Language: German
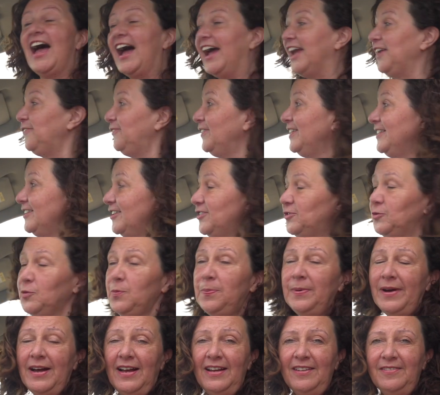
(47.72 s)
Ich finde das
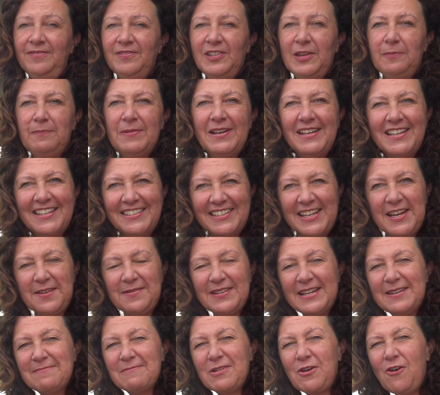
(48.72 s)
super. Ich bin ja
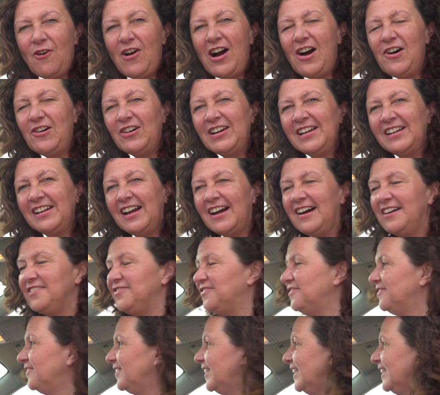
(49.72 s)
selber im Chor auch in
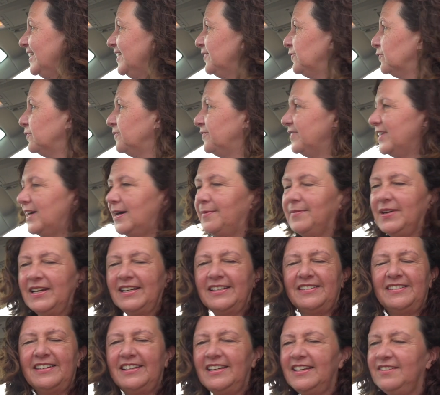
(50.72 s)
Grafenwald und wir haben ja
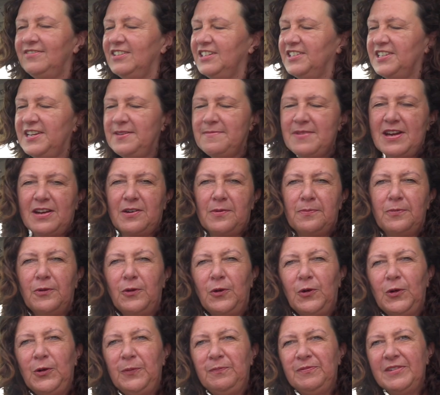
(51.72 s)
jetzt ewig nicht mehr
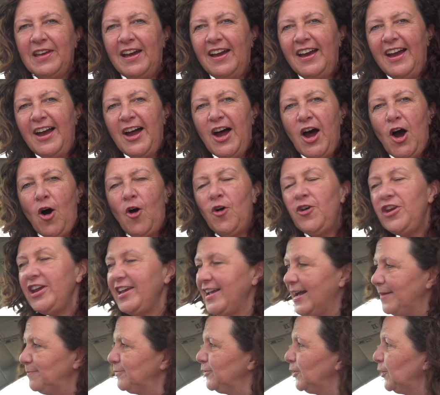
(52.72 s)
geprobt. Und
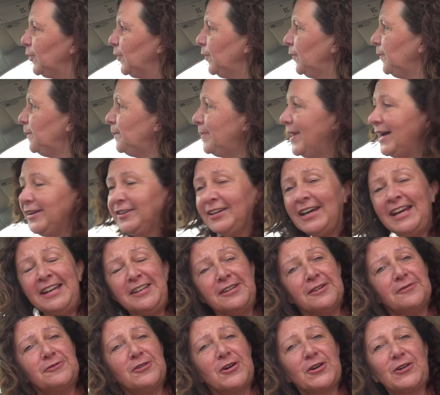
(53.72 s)
ich habe so ein paar
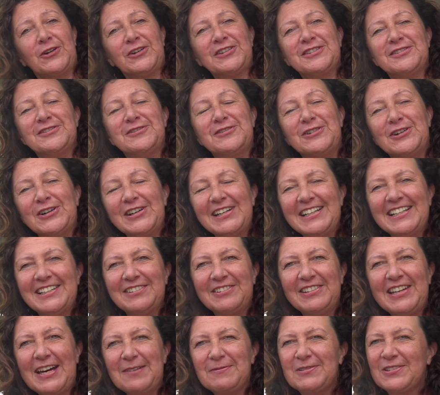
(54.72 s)
Tränchen vergossen vorhin
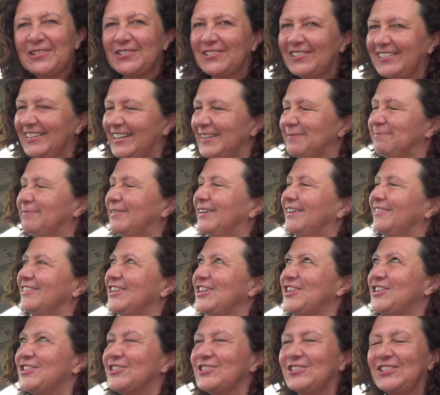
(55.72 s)
und habe so gedacht, boah,
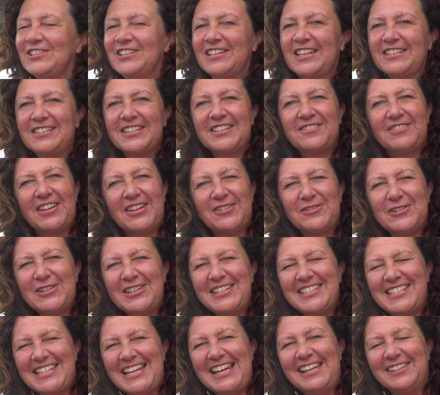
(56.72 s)
wie schön, das ist was für
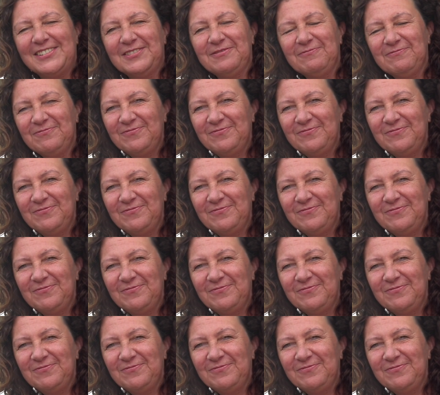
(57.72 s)
die Seele.